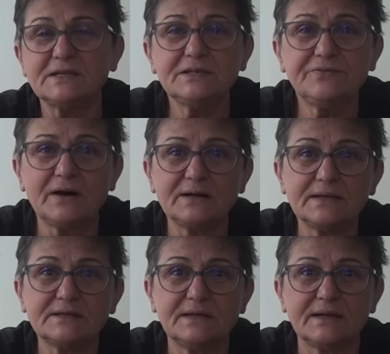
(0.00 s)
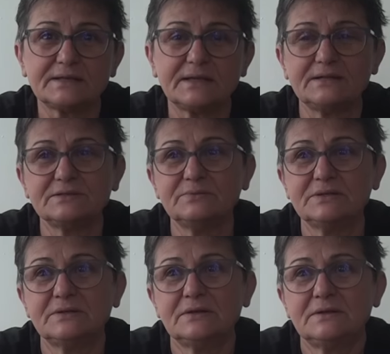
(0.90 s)
İfade ederek kendimi
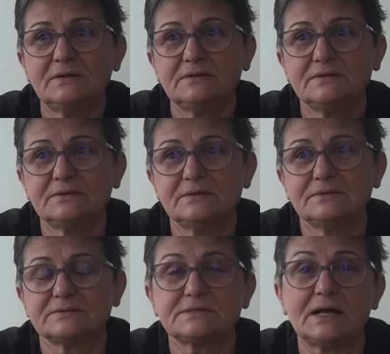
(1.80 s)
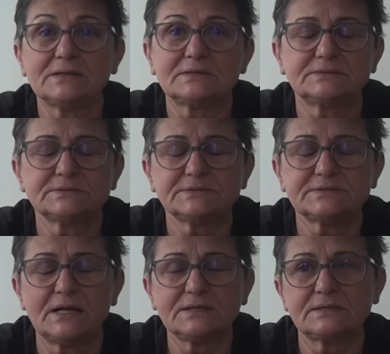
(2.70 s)
sal,
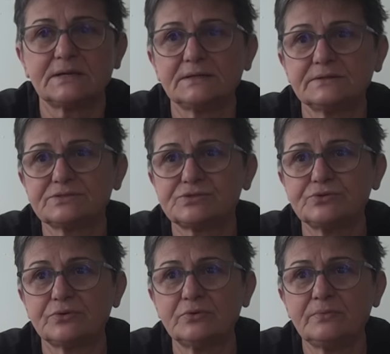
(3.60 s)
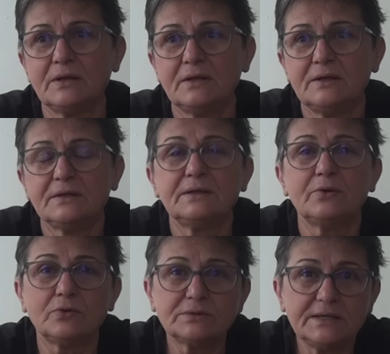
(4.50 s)
saldırganlaşıyorum. E,
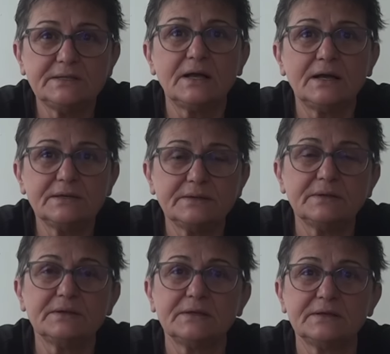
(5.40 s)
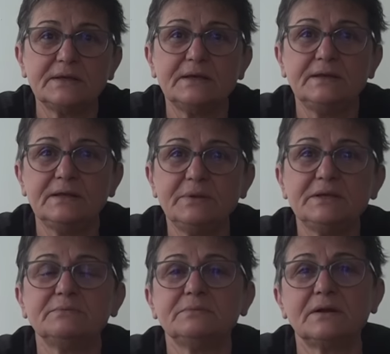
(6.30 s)
o da yani e,
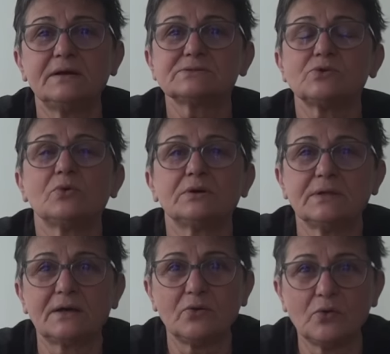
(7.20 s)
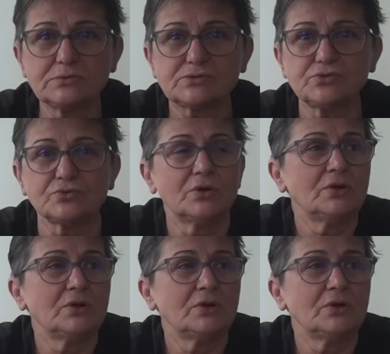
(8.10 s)
ellemeyin biraz o kadar olsun.